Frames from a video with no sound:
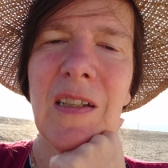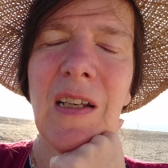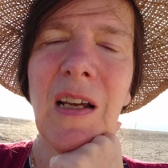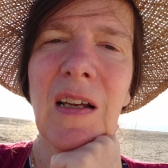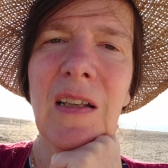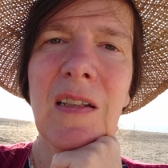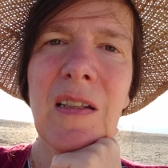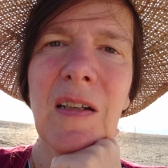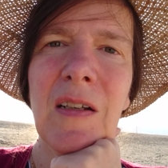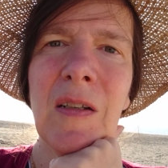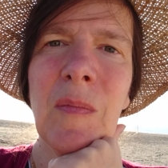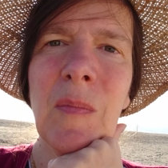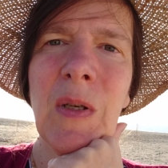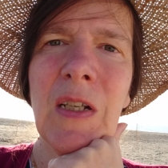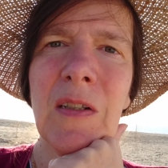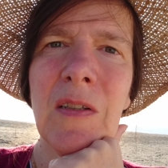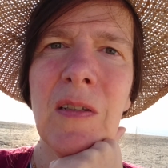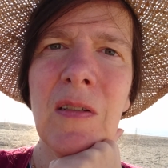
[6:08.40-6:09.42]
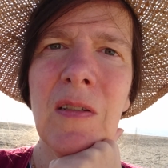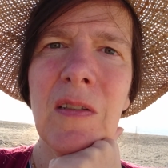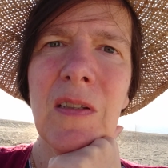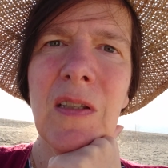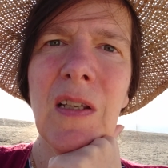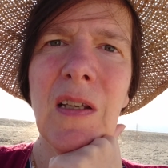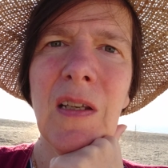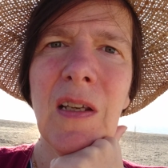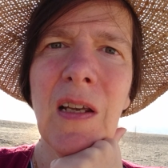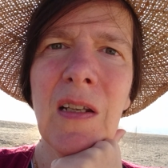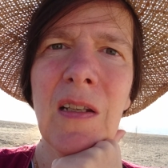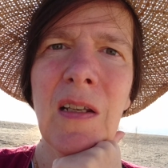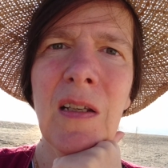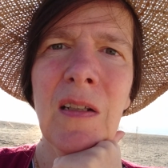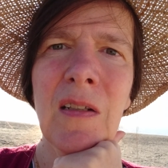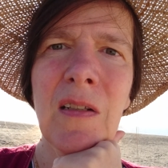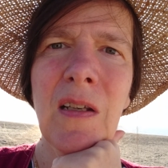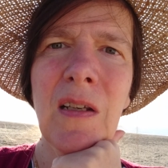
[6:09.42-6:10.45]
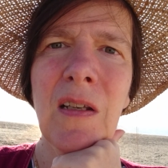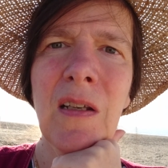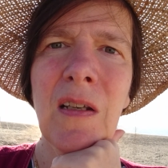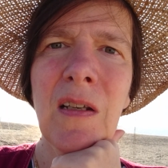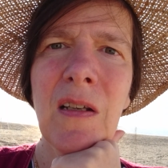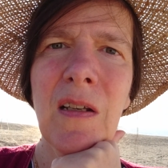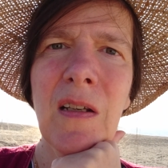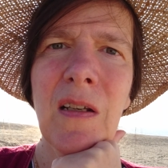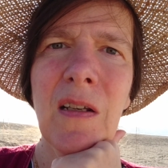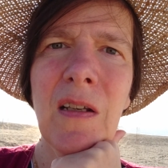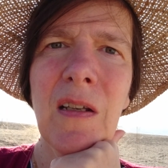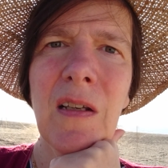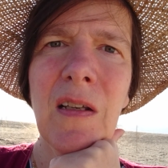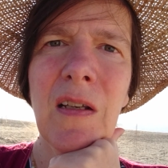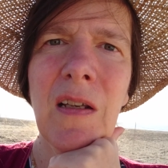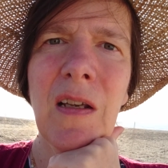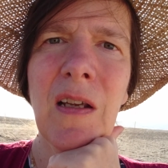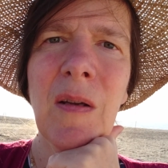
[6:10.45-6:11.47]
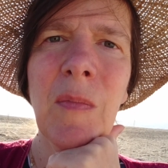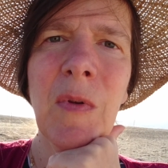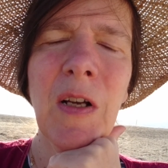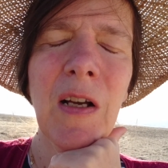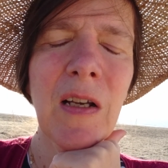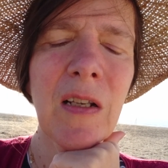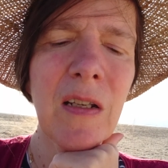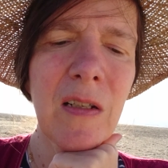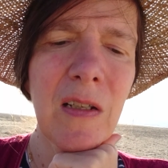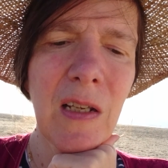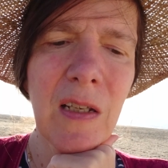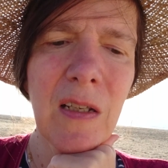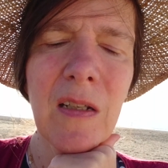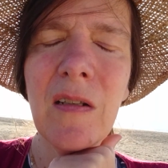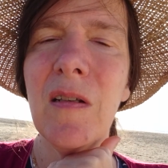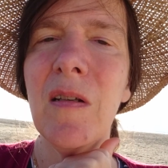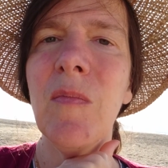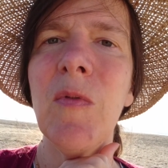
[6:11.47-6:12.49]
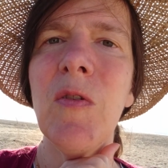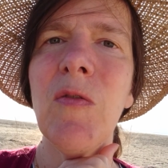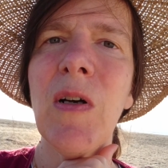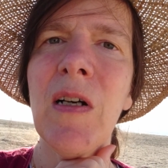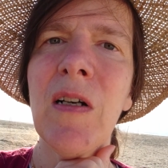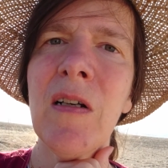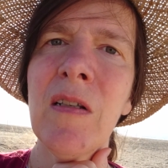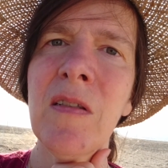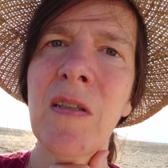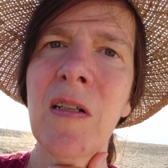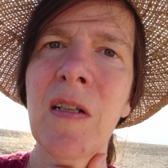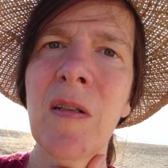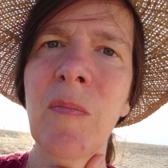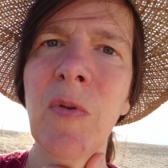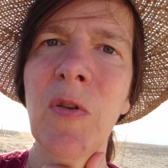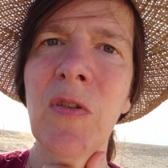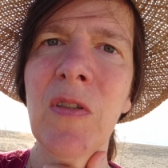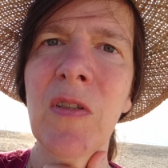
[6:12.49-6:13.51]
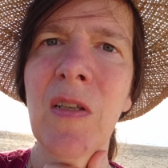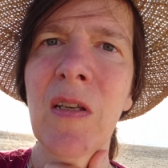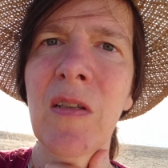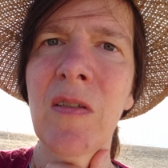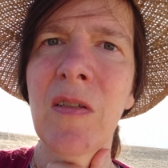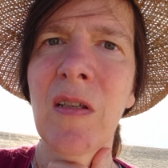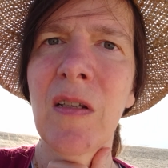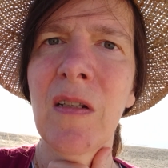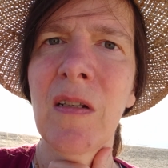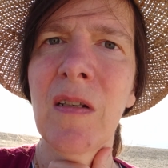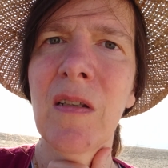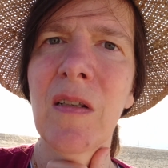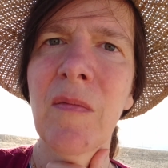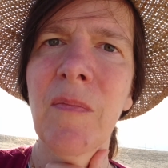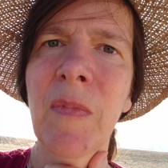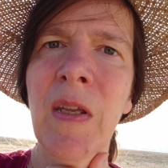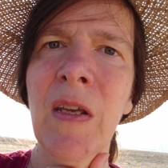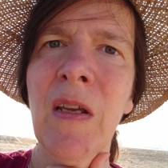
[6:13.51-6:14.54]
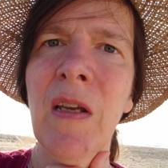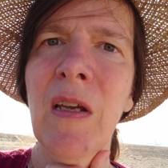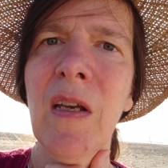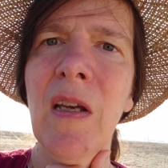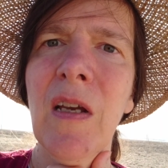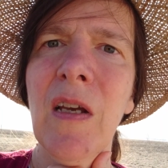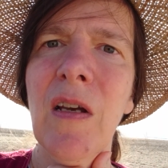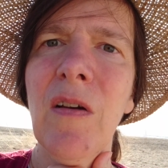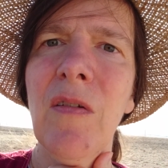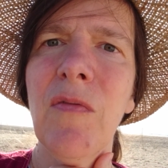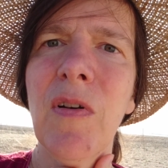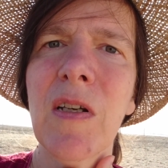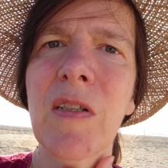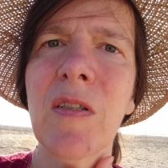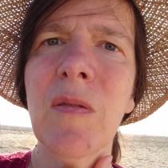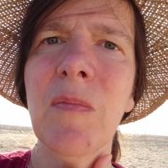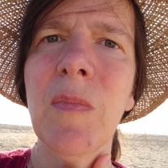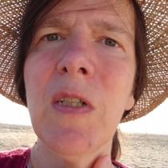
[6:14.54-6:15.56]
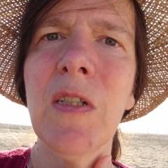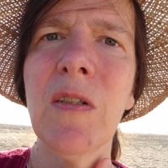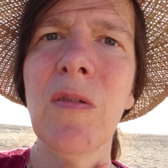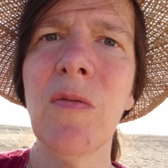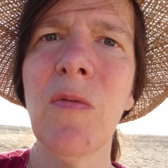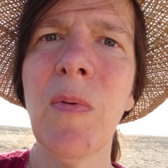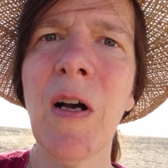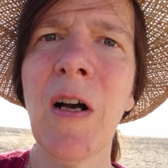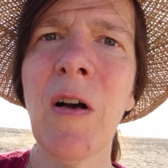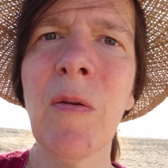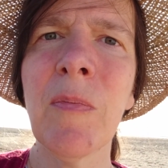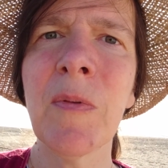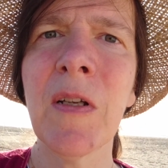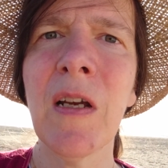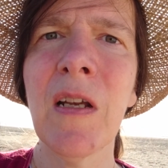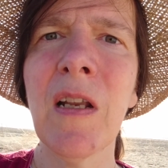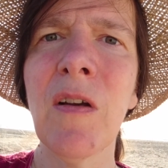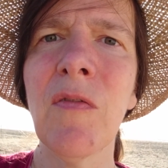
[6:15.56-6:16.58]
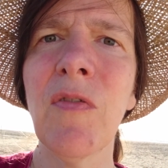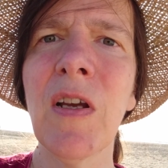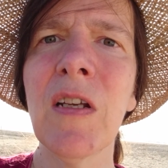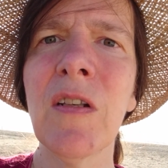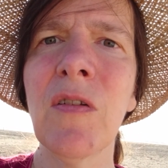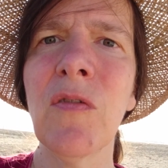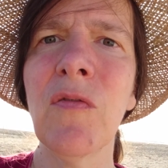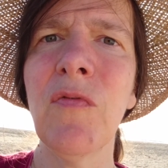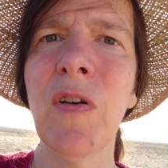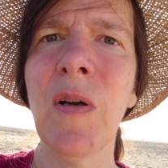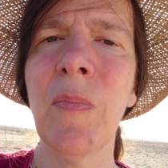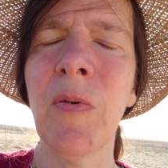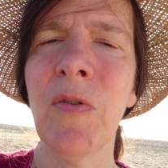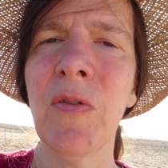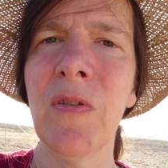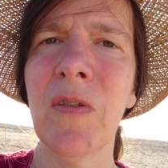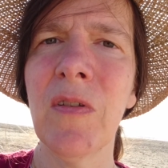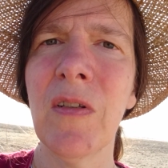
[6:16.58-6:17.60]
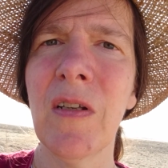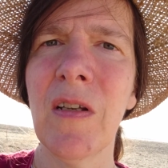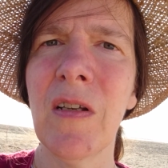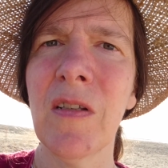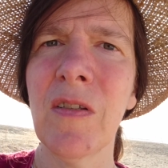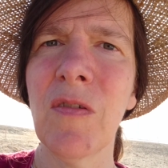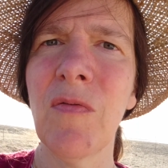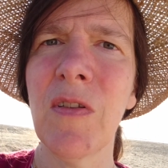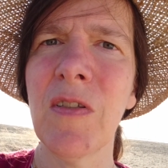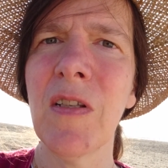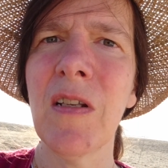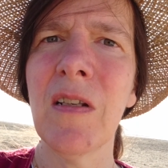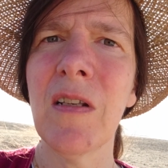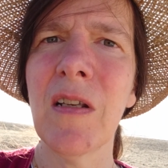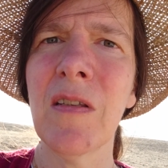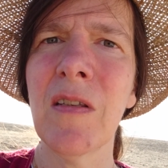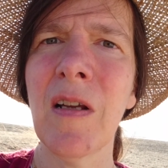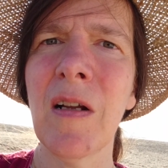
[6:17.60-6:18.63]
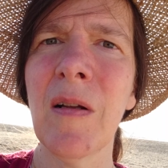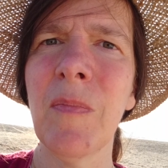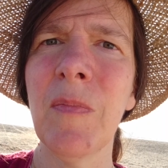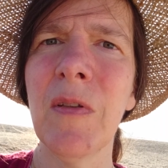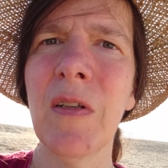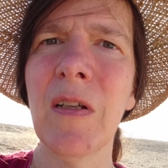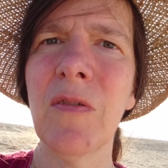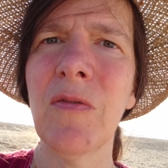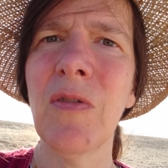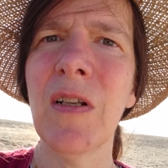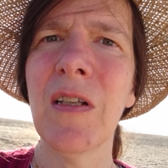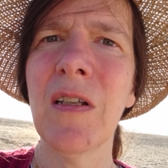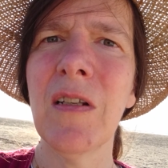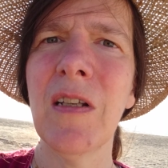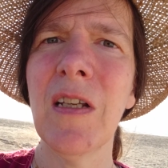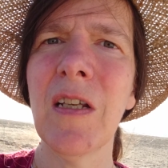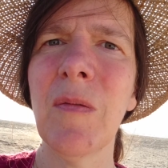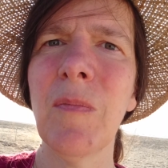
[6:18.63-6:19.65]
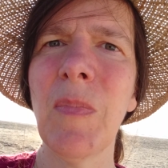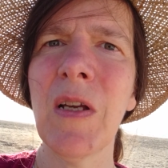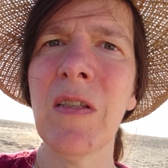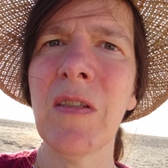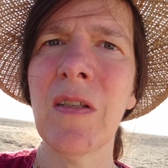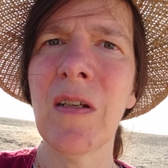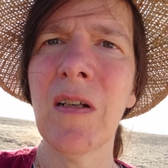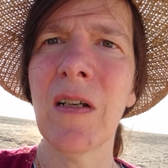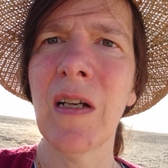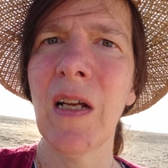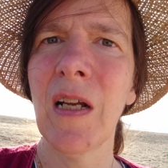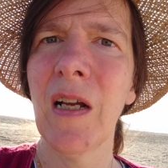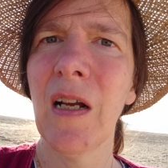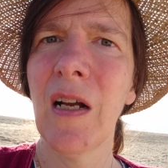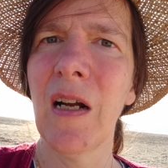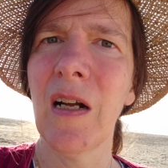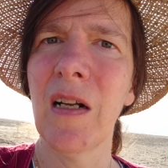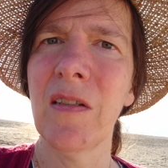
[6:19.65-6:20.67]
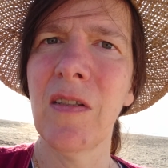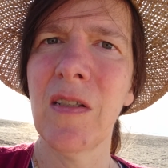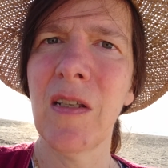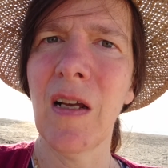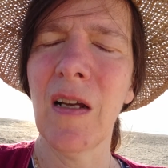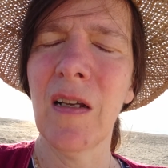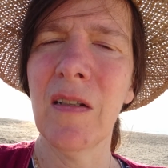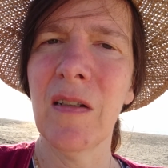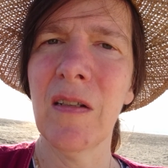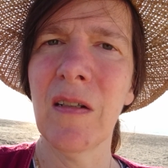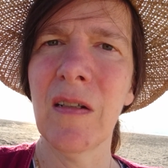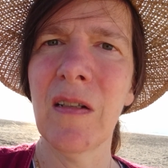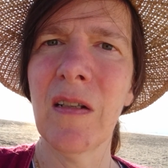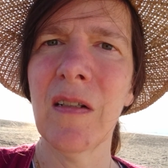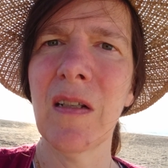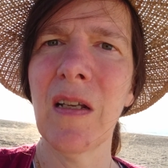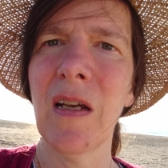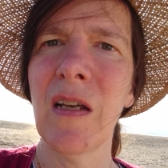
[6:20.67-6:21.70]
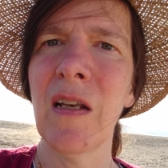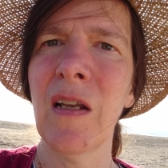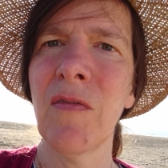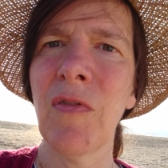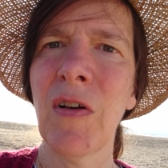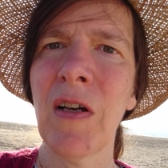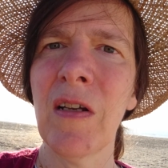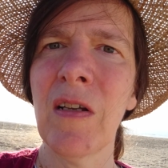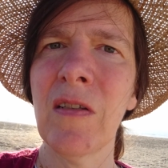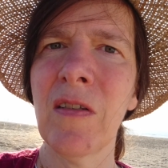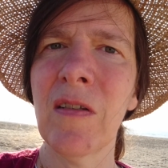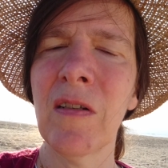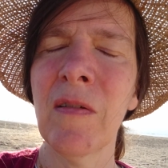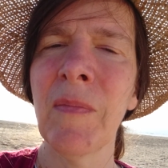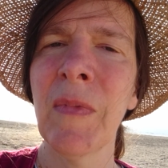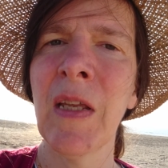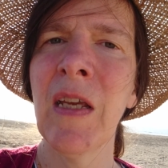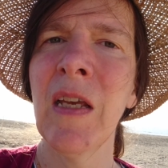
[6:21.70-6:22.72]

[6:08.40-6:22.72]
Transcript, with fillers: die anderen mit, diejenigen, die eben gerade nicht im Dualseelenprozess sind, was mit überhaupt keiner Wertung verbunden ist. Wir sind deshalb natürlich nicht besser als die anderen, in keiner Weise,